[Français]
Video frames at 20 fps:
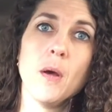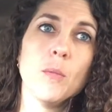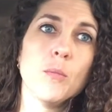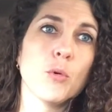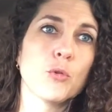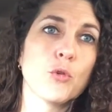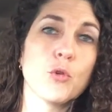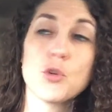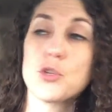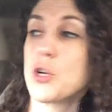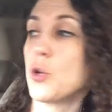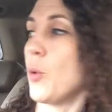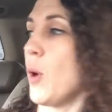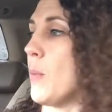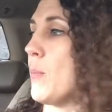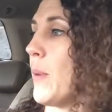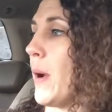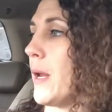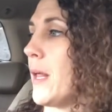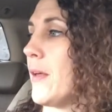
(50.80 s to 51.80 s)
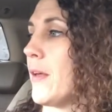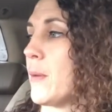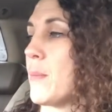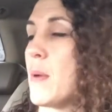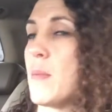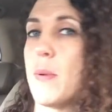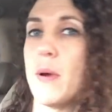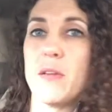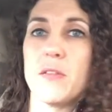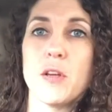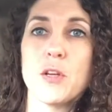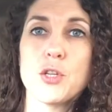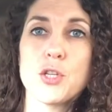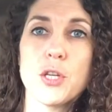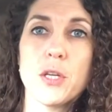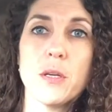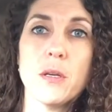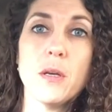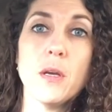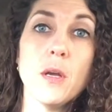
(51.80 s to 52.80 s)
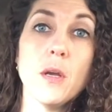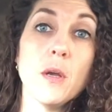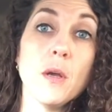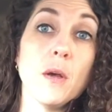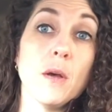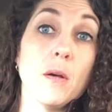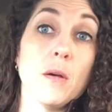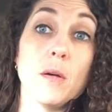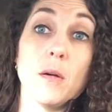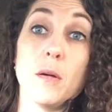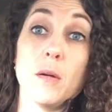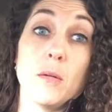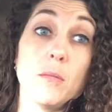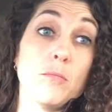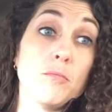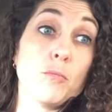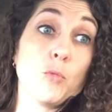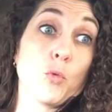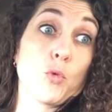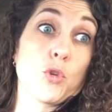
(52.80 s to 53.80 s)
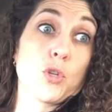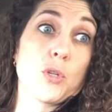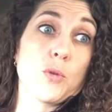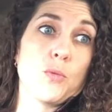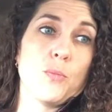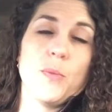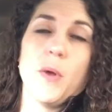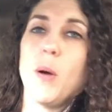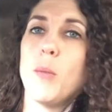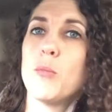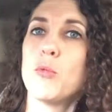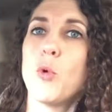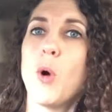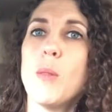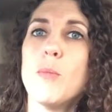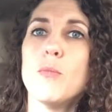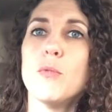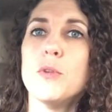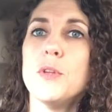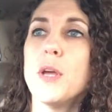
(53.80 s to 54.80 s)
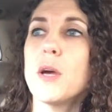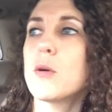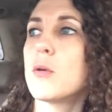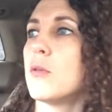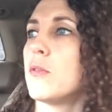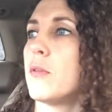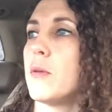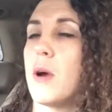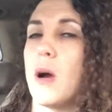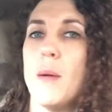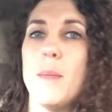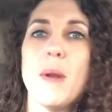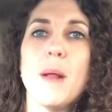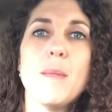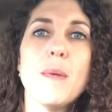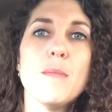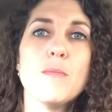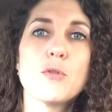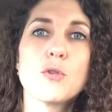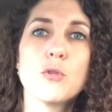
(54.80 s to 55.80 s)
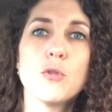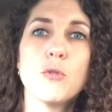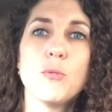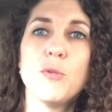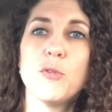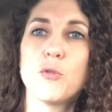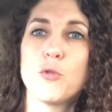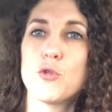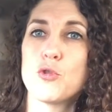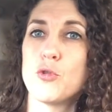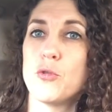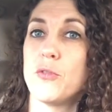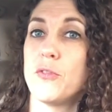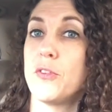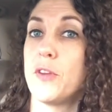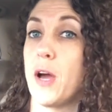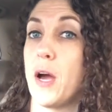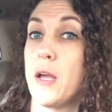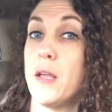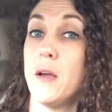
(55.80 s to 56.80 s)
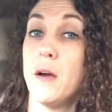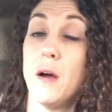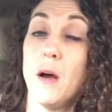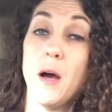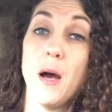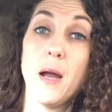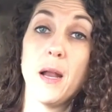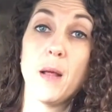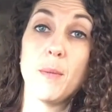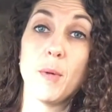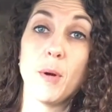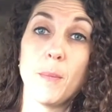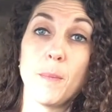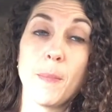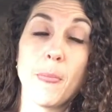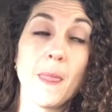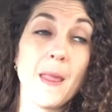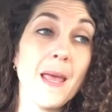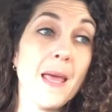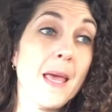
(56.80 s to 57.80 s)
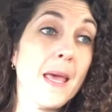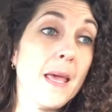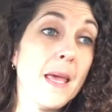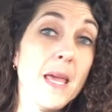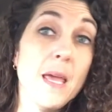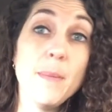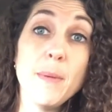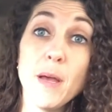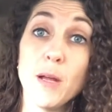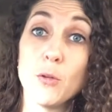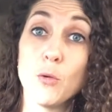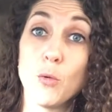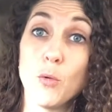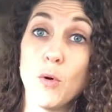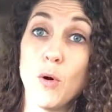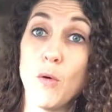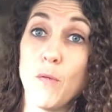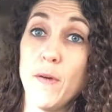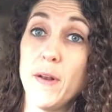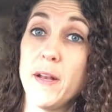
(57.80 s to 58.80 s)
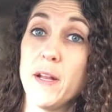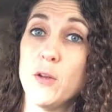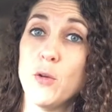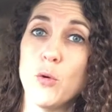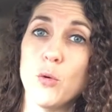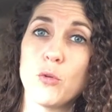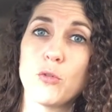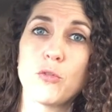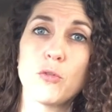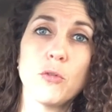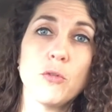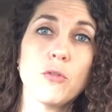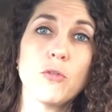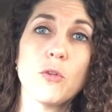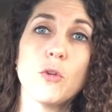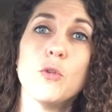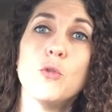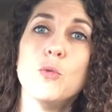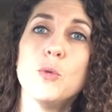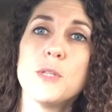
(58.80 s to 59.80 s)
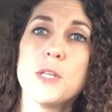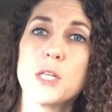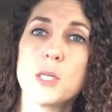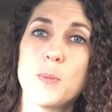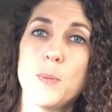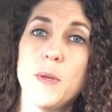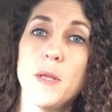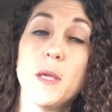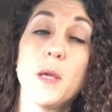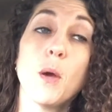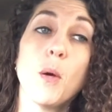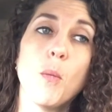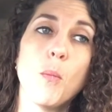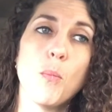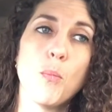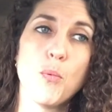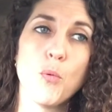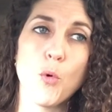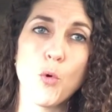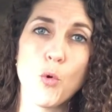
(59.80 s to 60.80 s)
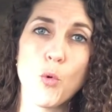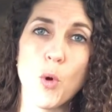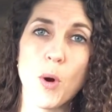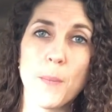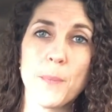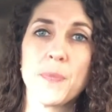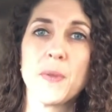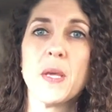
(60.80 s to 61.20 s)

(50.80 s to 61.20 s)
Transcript: Pourtant, j'ai le droit de parler avec mes passagers, euh, donc je suis bien en droit de me dire que c'est quand même la même chose puisque je ne tiens rien à la main. Eh bien non, en fait les neurosciences nous expliquent pourquoi.